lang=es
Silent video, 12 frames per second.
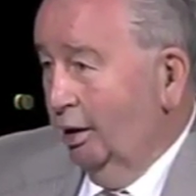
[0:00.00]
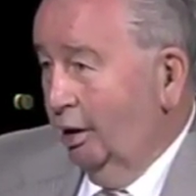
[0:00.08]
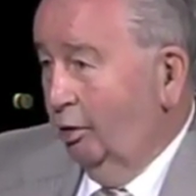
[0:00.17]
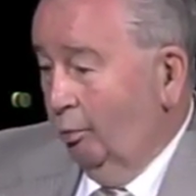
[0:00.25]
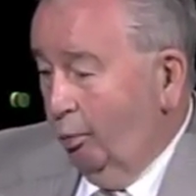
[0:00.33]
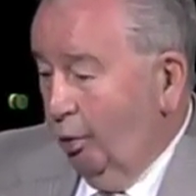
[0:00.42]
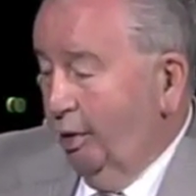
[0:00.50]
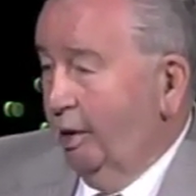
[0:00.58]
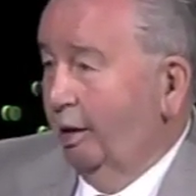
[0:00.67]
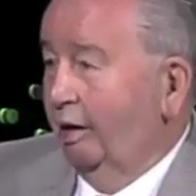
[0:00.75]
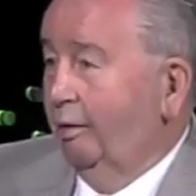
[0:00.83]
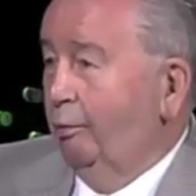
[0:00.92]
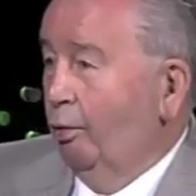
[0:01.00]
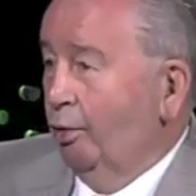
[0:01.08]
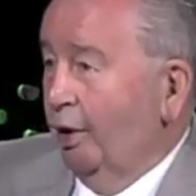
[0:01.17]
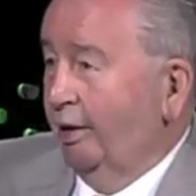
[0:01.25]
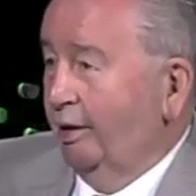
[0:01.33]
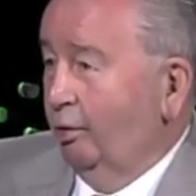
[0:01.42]
y no pueden
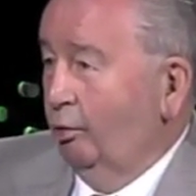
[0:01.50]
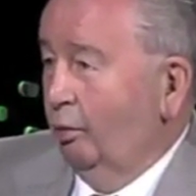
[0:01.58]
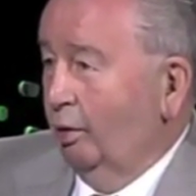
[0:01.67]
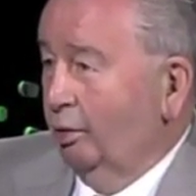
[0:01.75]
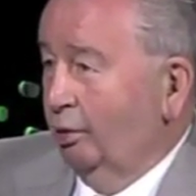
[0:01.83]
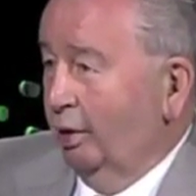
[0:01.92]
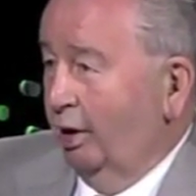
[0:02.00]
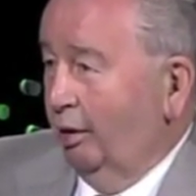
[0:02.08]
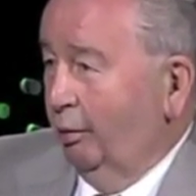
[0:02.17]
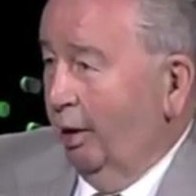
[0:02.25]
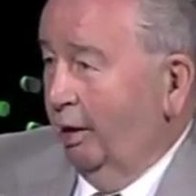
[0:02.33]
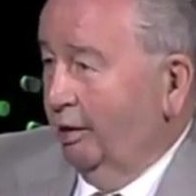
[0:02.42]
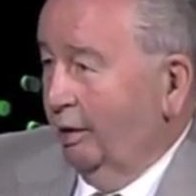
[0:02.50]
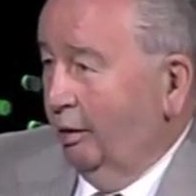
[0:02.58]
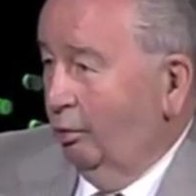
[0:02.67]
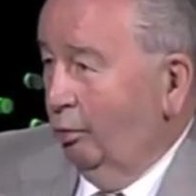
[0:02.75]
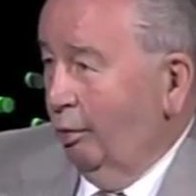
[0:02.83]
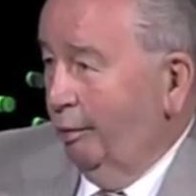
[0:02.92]
reponer de jugadores que vengan de
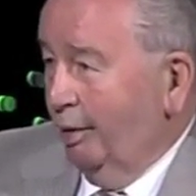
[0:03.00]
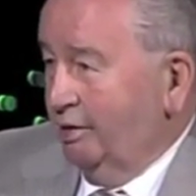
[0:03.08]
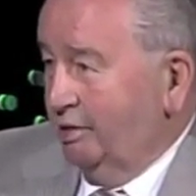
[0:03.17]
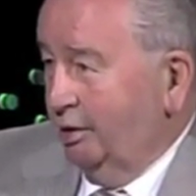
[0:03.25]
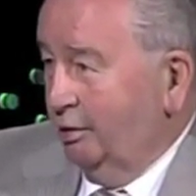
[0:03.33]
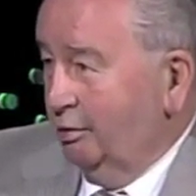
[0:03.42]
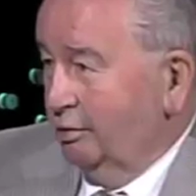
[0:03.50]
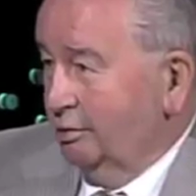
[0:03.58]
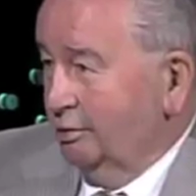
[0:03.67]
clubes más chicos.